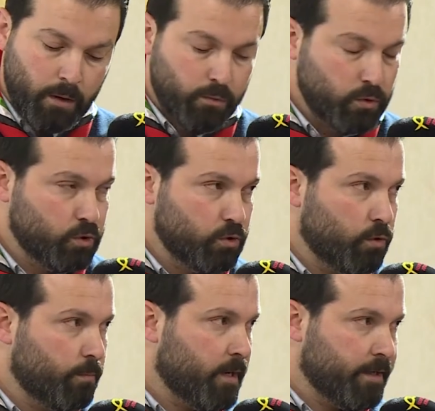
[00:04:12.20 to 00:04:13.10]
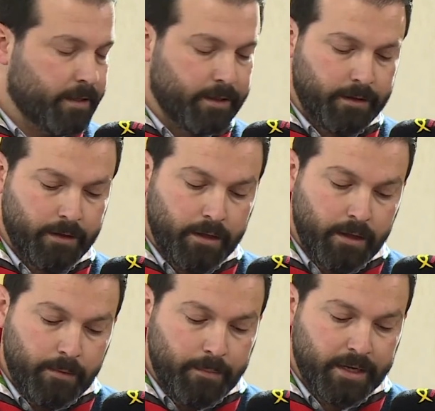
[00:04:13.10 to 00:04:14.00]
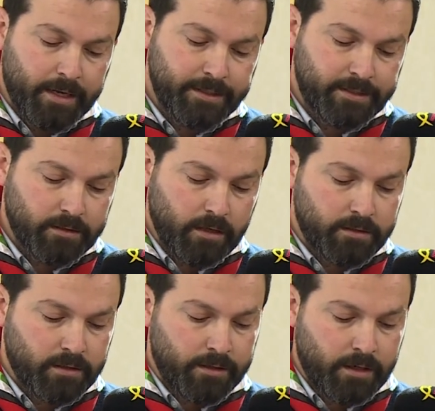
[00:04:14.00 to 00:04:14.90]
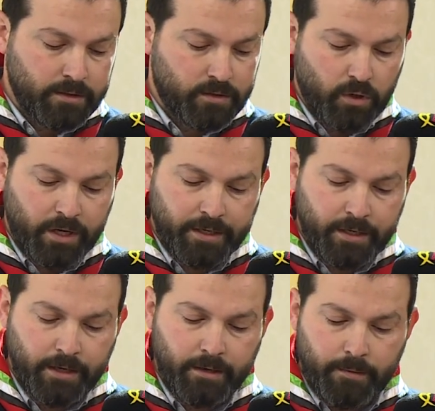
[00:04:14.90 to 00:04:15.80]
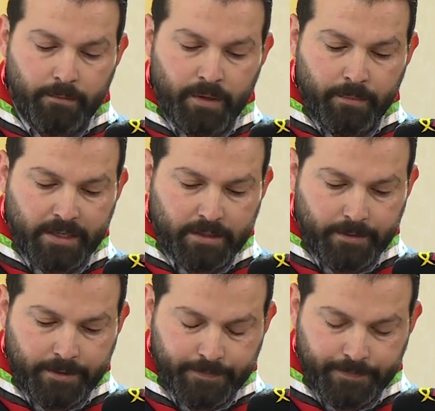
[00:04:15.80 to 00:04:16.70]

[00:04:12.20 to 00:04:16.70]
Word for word: بوجودهم معنا من كنيسة قطع رأس يوحنا من مادبة